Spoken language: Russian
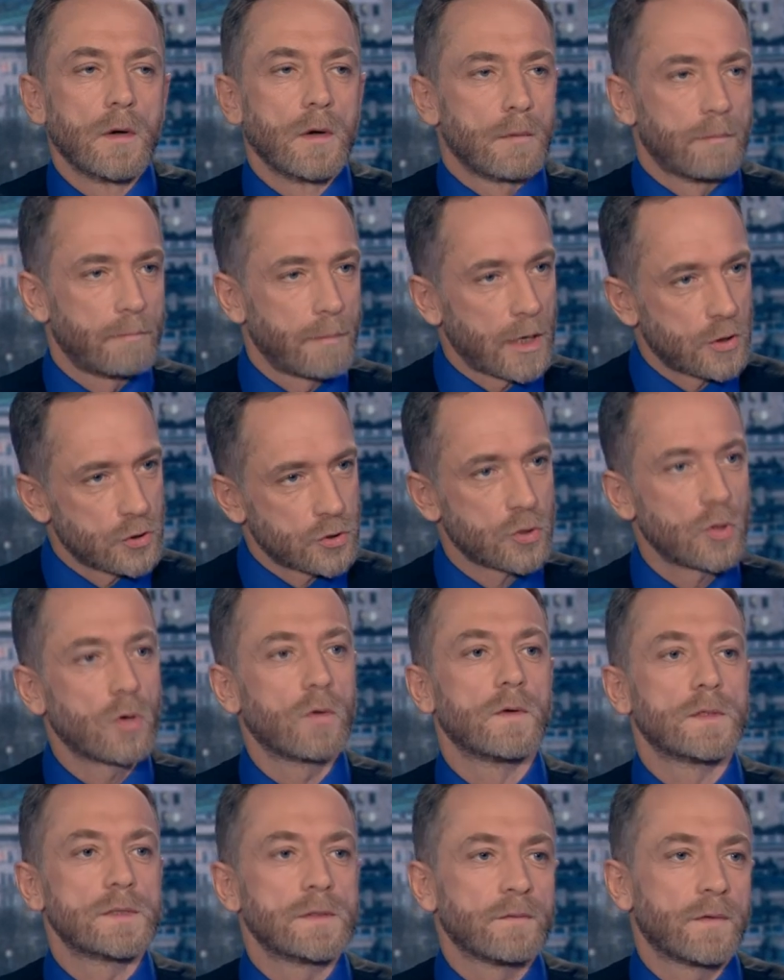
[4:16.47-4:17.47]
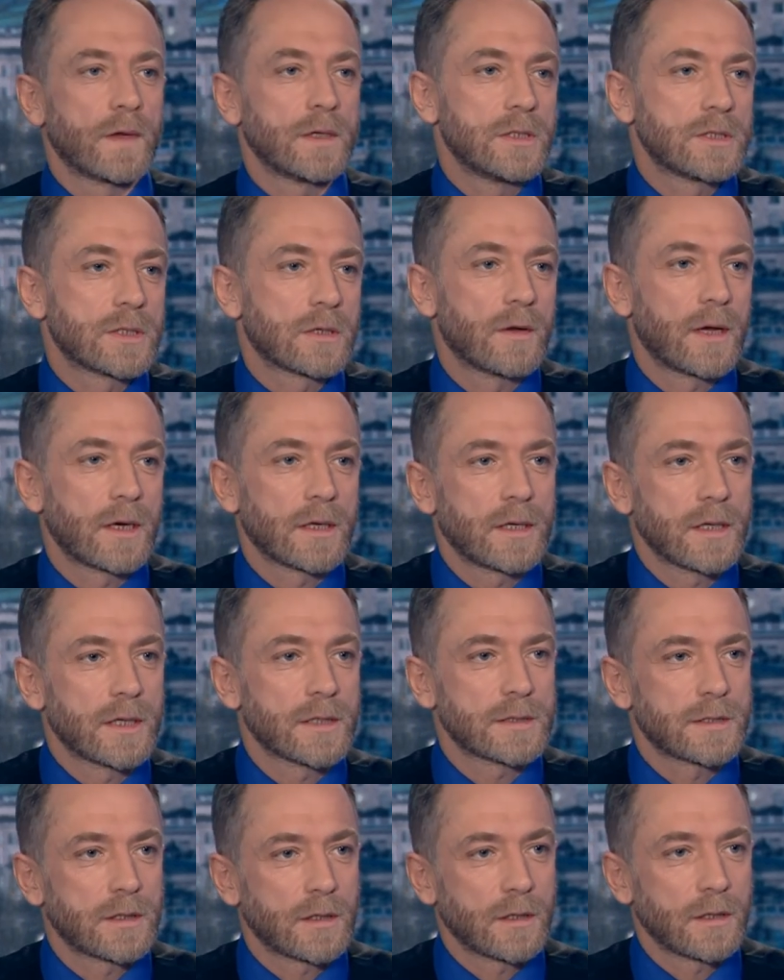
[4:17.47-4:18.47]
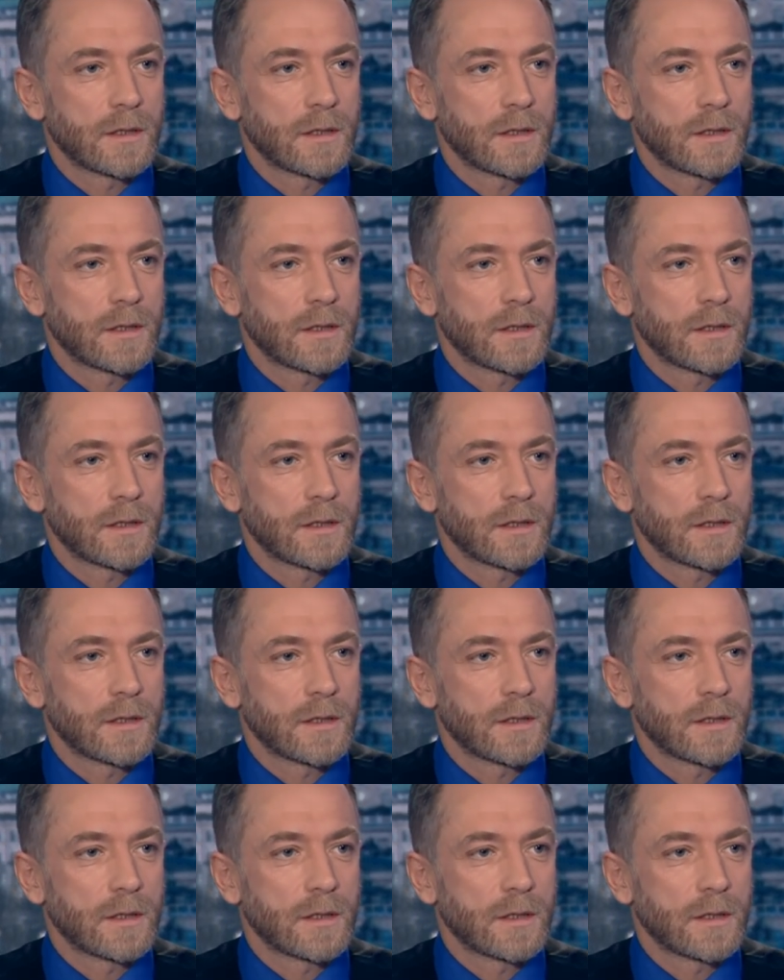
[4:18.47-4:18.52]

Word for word: Большого симфонического оркестра?